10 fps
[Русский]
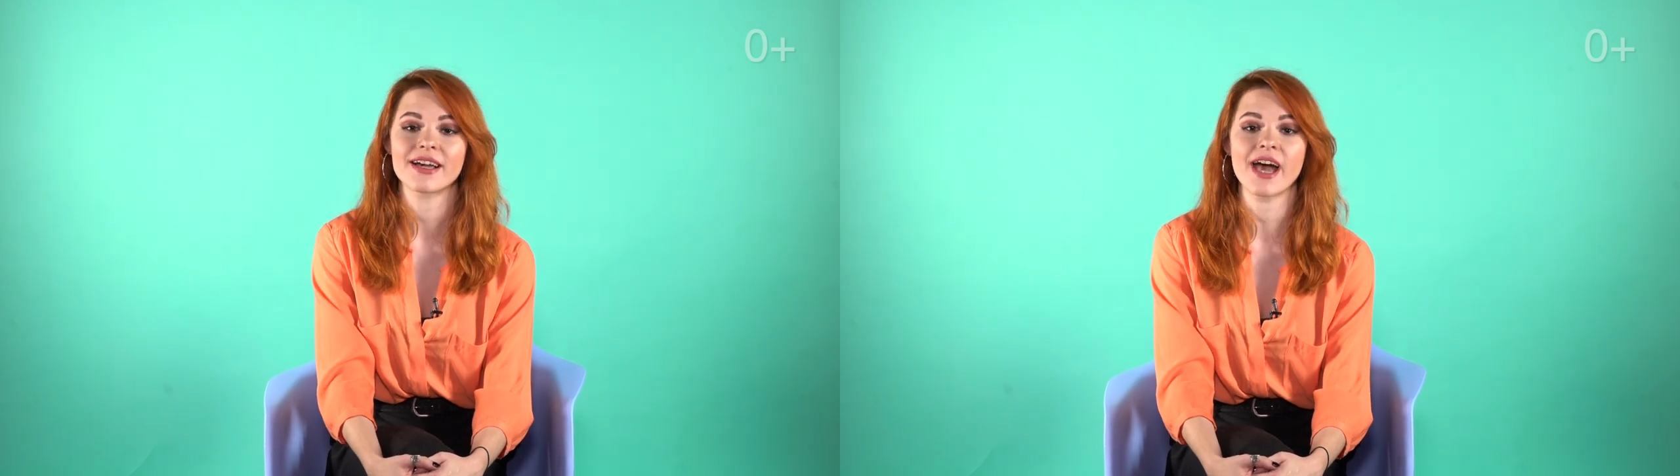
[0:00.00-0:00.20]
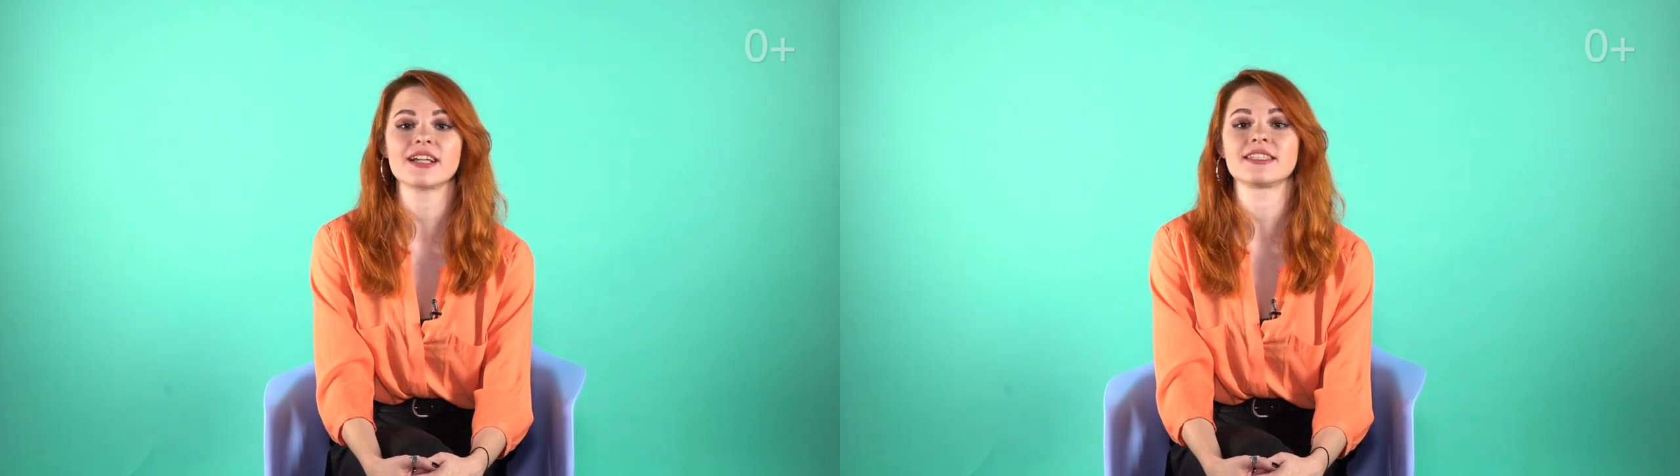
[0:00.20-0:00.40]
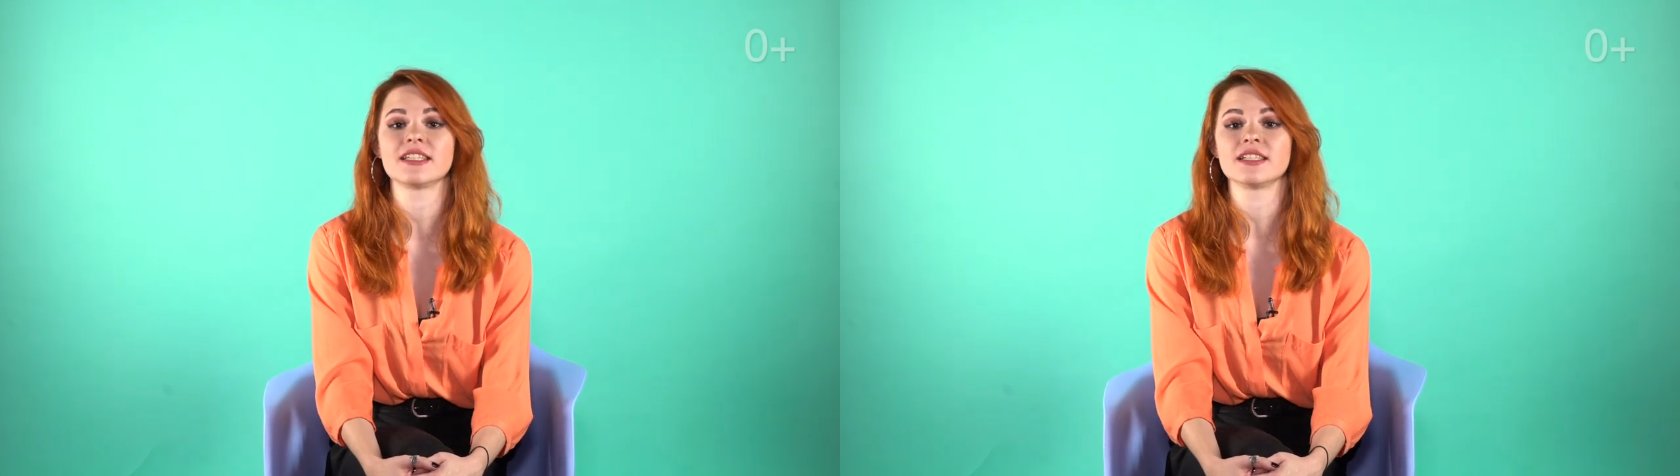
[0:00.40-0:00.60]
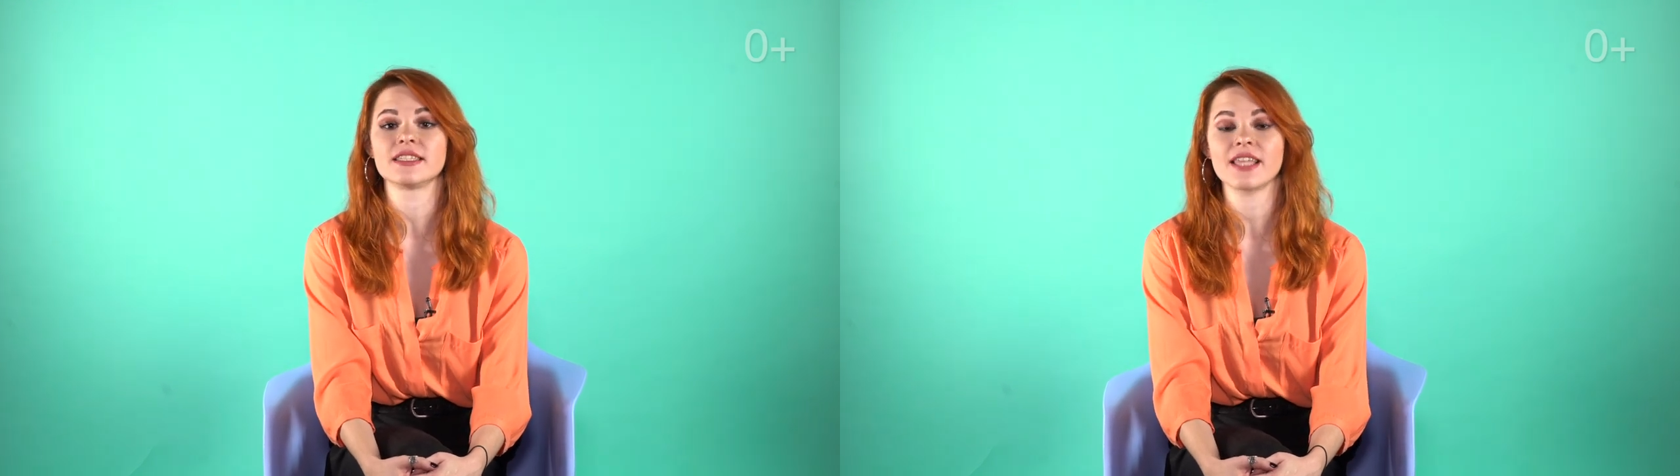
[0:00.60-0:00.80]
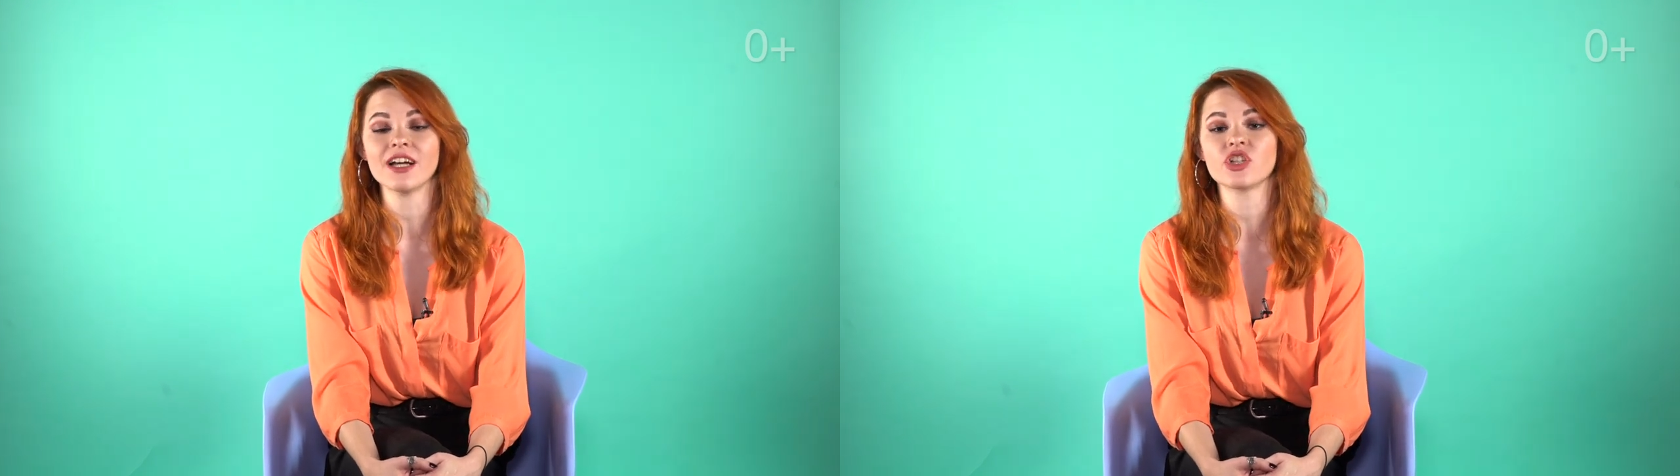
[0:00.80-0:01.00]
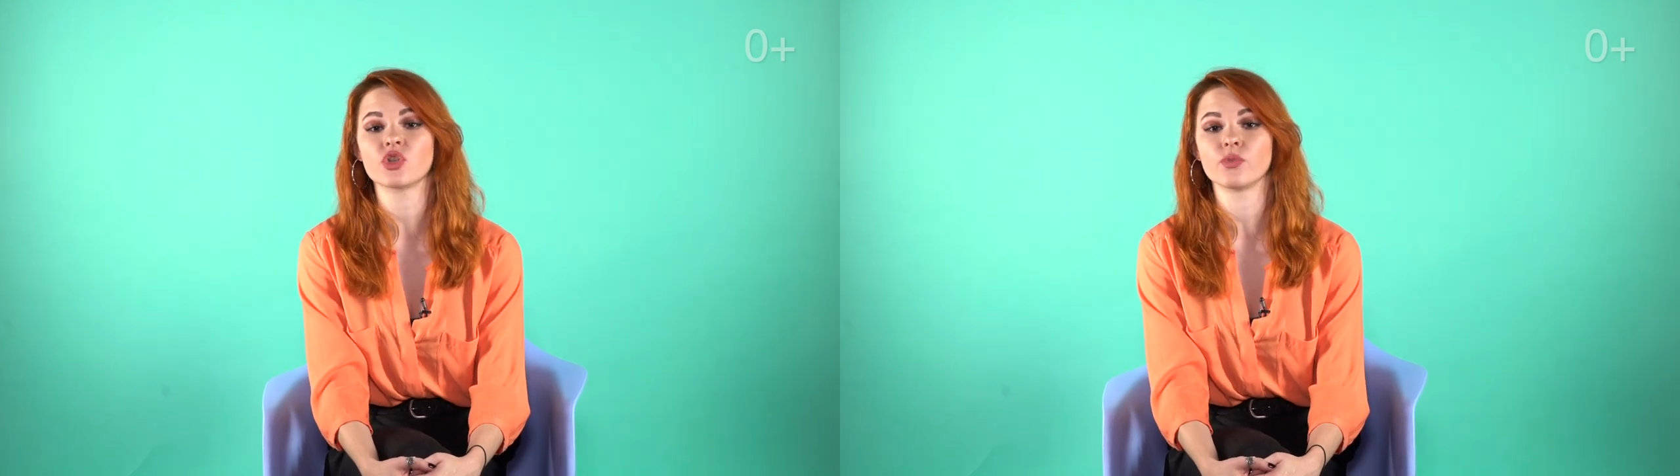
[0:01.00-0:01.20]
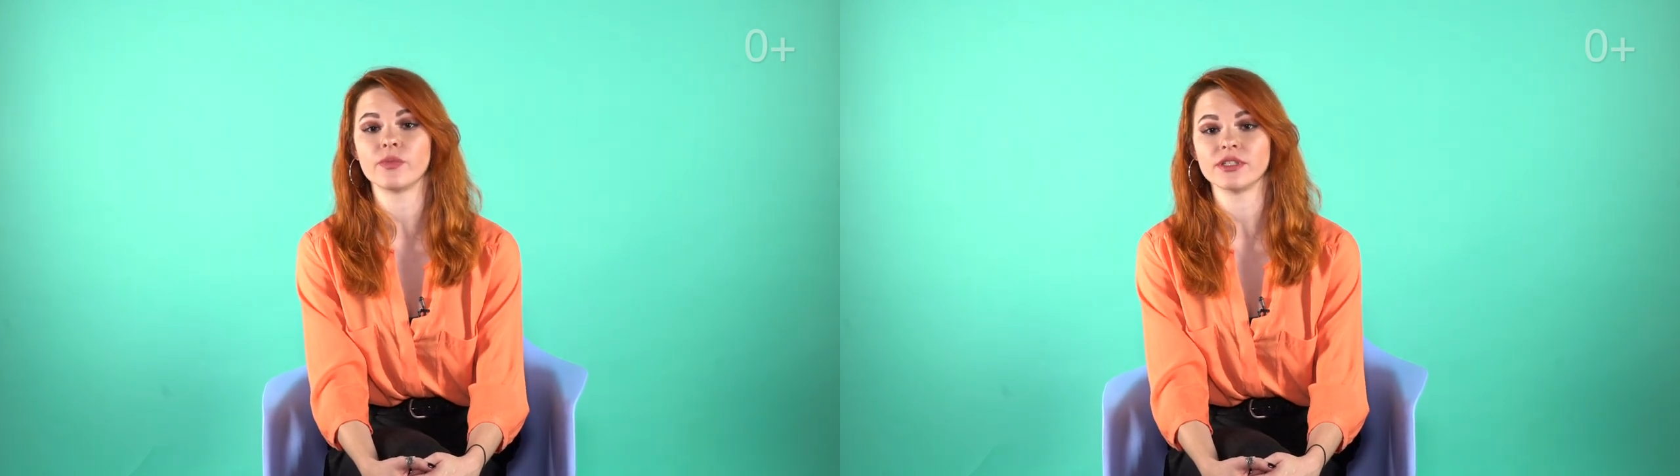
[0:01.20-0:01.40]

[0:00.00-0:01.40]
как сделать так, чтобы